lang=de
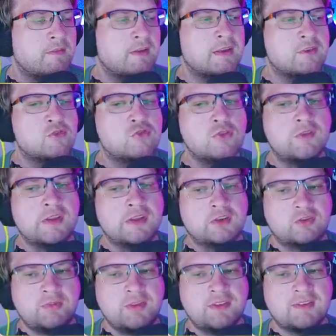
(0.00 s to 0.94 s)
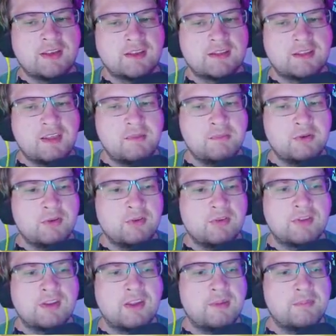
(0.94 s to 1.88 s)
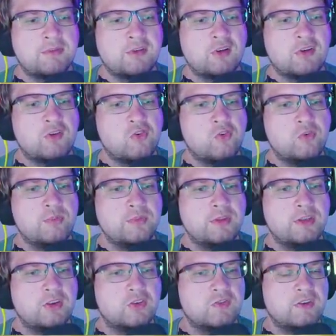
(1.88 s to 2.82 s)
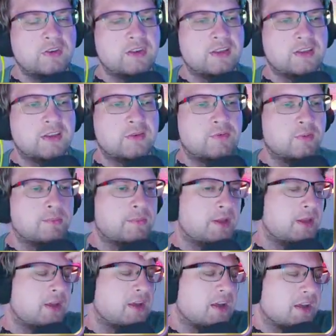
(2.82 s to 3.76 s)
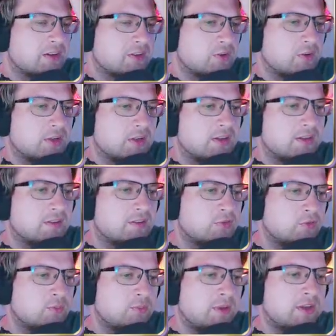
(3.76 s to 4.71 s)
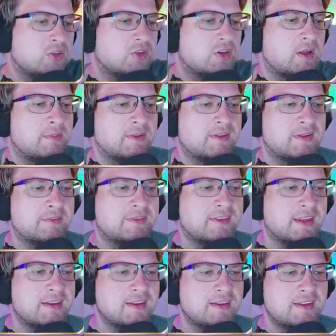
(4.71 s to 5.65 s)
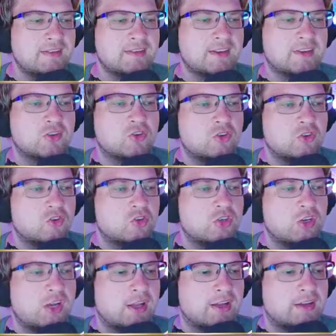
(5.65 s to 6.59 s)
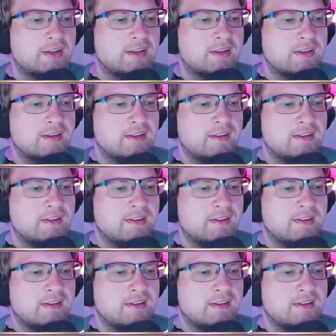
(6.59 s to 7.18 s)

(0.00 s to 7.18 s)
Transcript: Wäre halt cool, wenn das Spiel sagt, hey, benutze Caps Lock, um die Geschwindigkeit von dem Charakter zu matchen. Aber selbst dann ist er ein Stück schneller, nicht?